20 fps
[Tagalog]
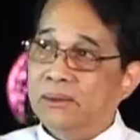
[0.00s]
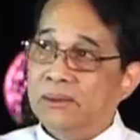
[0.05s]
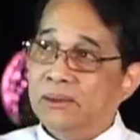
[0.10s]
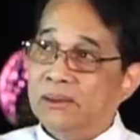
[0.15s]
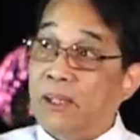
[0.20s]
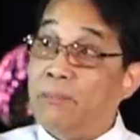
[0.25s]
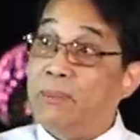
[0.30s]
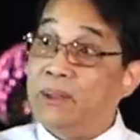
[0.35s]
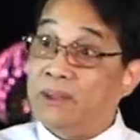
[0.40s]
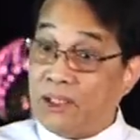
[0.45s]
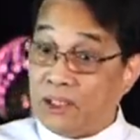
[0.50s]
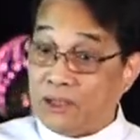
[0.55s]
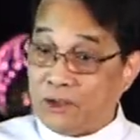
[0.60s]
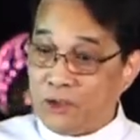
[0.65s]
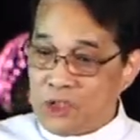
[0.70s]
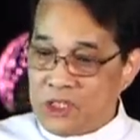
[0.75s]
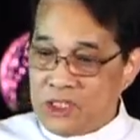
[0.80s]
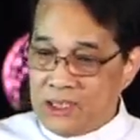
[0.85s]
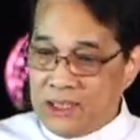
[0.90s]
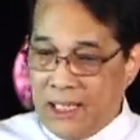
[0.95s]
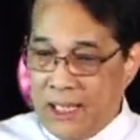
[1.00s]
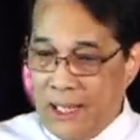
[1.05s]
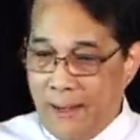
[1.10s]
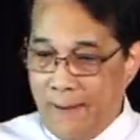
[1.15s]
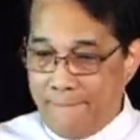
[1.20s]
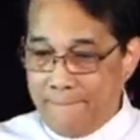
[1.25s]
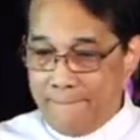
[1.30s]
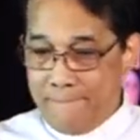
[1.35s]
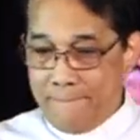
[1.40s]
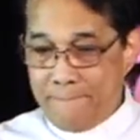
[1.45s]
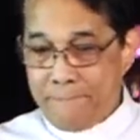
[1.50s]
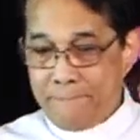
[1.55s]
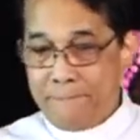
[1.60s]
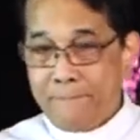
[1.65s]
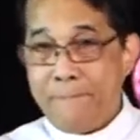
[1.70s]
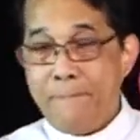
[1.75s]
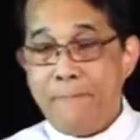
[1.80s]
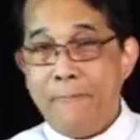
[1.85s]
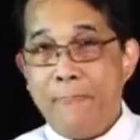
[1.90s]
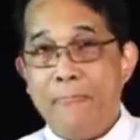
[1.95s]
labing tatlo sila,
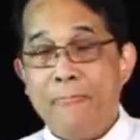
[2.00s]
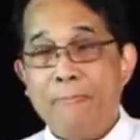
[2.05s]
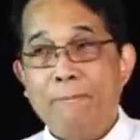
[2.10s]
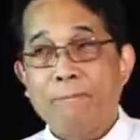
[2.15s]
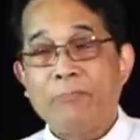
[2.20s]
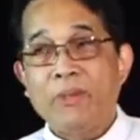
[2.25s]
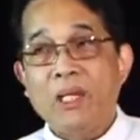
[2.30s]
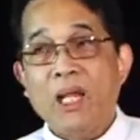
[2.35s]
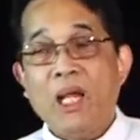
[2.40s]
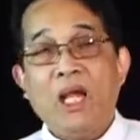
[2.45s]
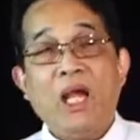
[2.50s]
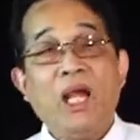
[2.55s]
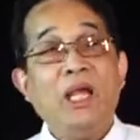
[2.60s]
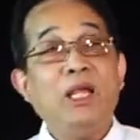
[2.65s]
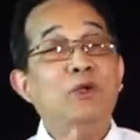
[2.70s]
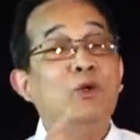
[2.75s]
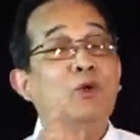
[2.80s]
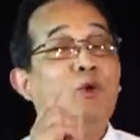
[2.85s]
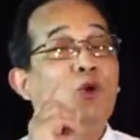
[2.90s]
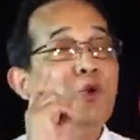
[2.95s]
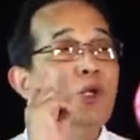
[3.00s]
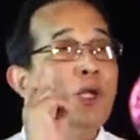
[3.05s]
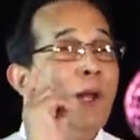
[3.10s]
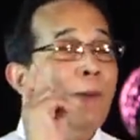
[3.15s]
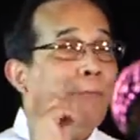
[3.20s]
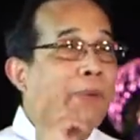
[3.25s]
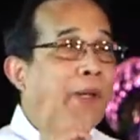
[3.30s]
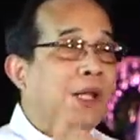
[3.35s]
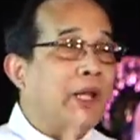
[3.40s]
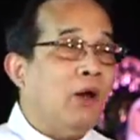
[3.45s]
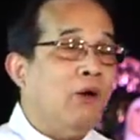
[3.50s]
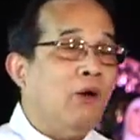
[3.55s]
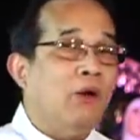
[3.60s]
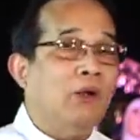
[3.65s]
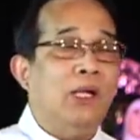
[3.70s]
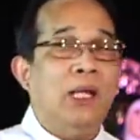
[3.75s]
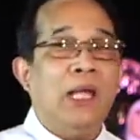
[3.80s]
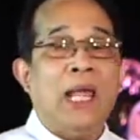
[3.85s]
eh nung unang panahon,